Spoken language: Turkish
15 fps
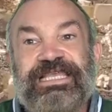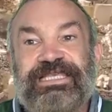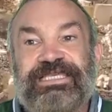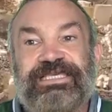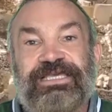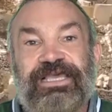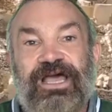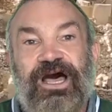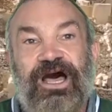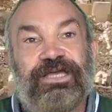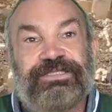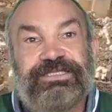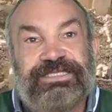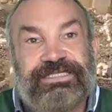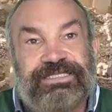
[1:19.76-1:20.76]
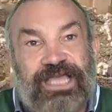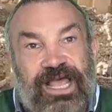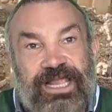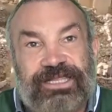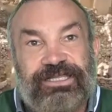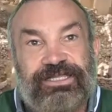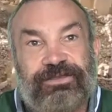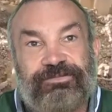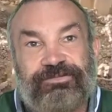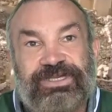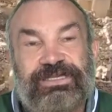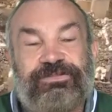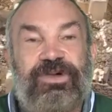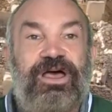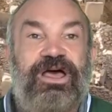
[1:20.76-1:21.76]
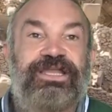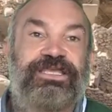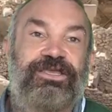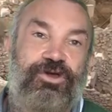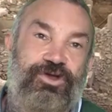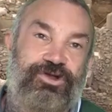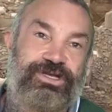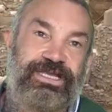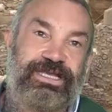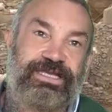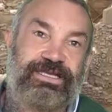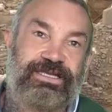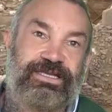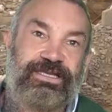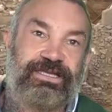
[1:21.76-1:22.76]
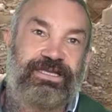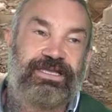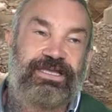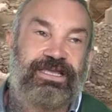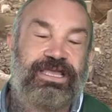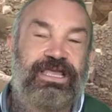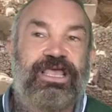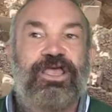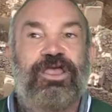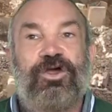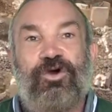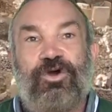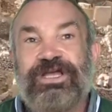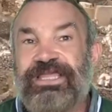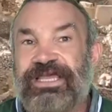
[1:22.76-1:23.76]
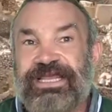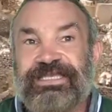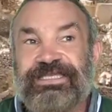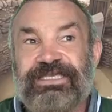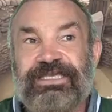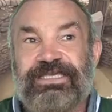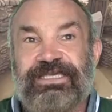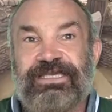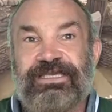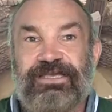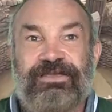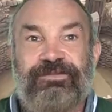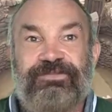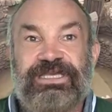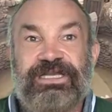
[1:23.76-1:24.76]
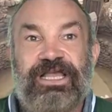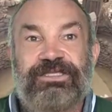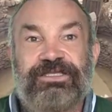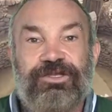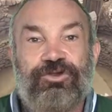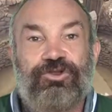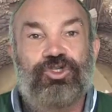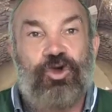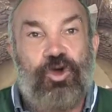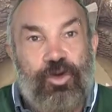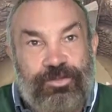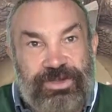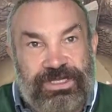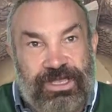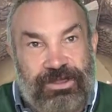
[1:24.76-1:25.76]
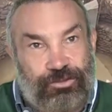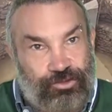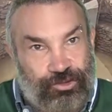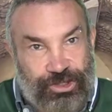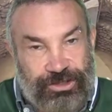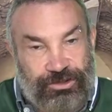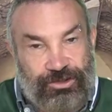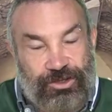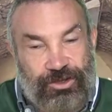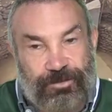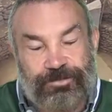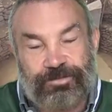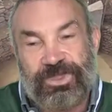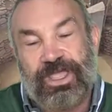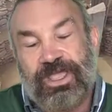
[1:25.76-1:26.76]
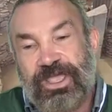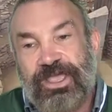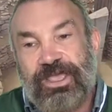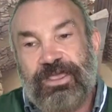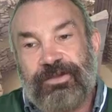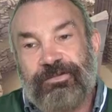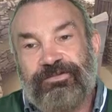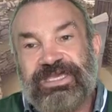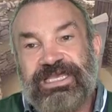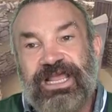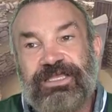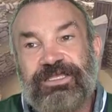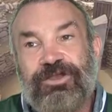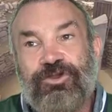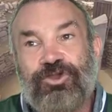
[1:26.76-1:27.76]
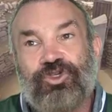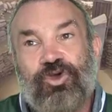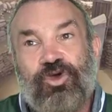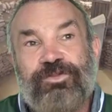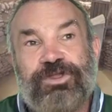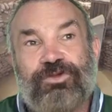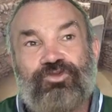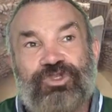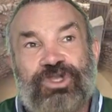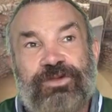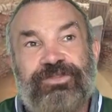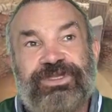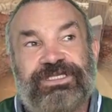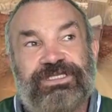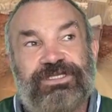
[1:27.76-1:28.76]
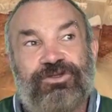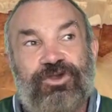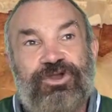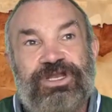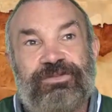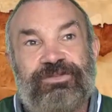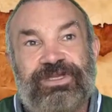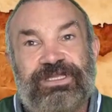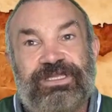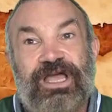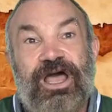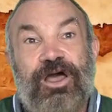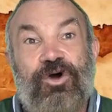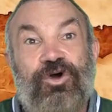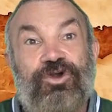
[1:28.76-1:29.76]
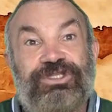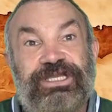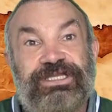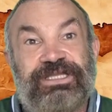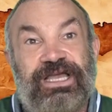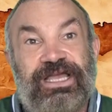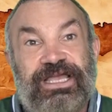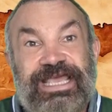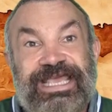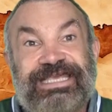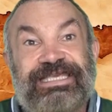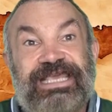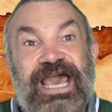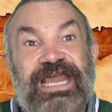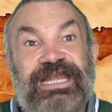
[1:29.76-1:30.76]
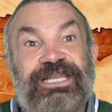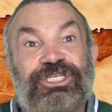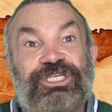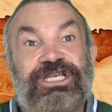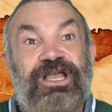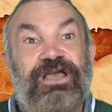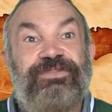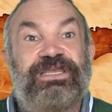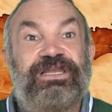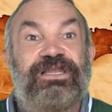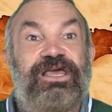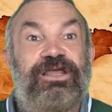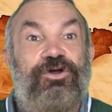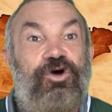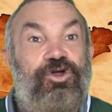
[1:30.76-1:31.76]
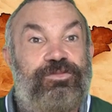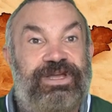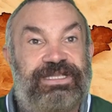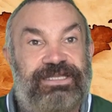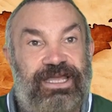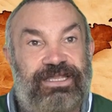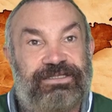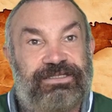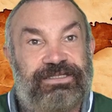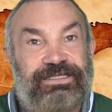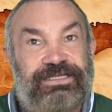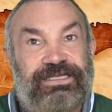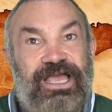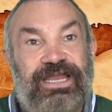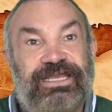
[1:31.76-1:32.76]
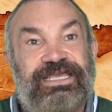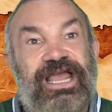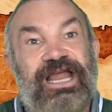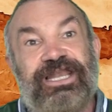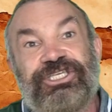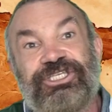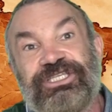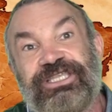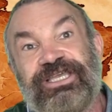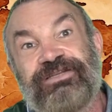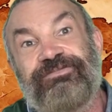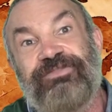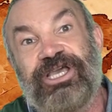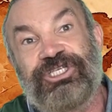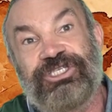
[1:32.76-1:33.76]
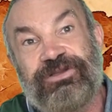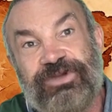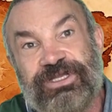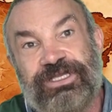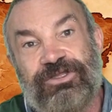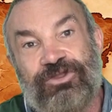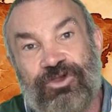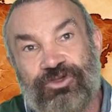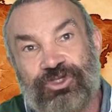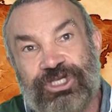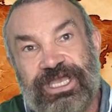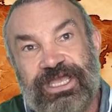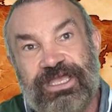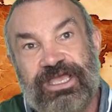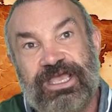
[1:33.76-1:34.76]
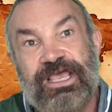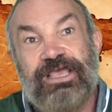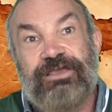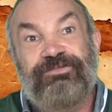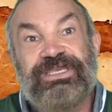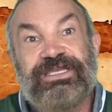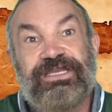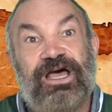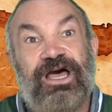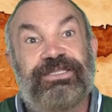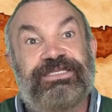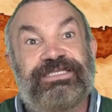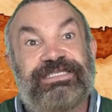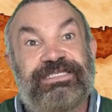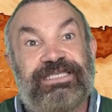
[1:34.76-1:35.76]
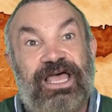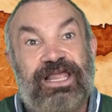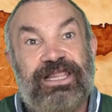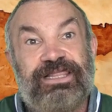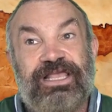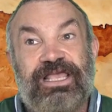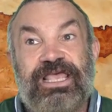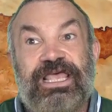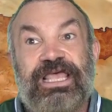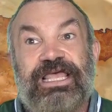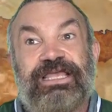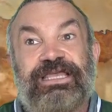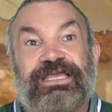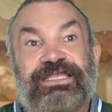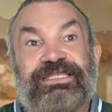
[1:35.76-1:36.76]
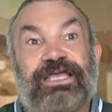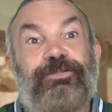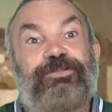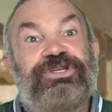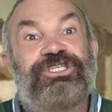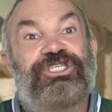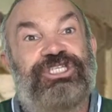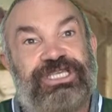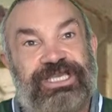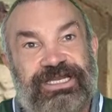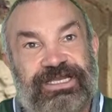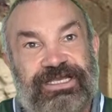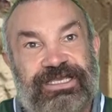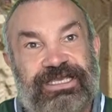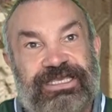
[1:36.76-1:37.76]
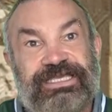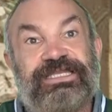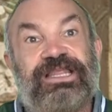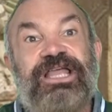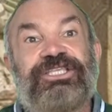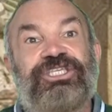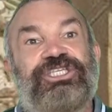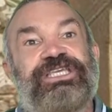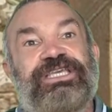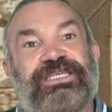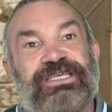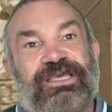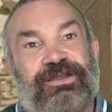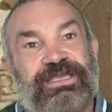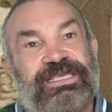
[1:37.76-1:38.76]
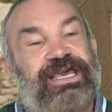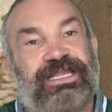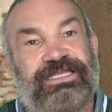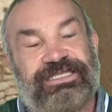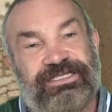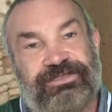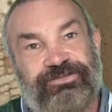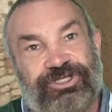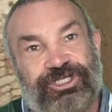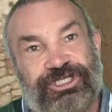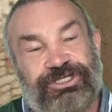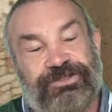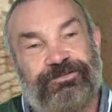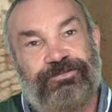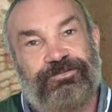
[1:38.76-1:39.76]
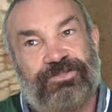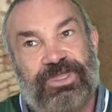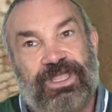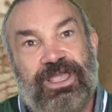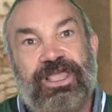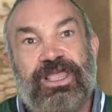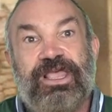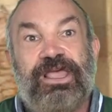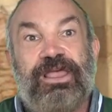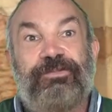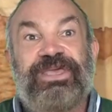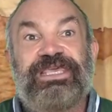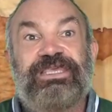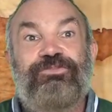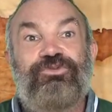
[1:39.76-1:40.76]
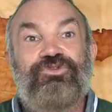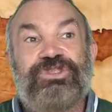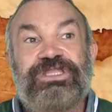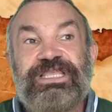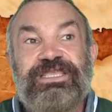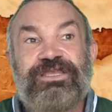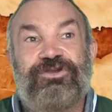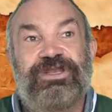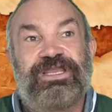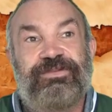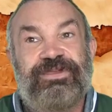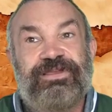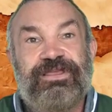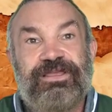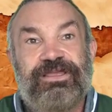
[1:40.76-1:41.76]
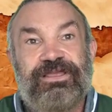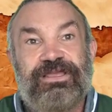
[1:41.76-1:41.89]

ilk anıtsal mimari örneği. O kadar eski ki milattan önce 10.000'e uzanıyor. Milattan önce 10.000'e uzanmasının önemi daha ortada yerleşik kabileler olmadan, yani yerleşik tarım başlamadan önce bir anıtsal e, tapınç yeri, inanç yeri yaratılmış. Peki bunun nedir önemi?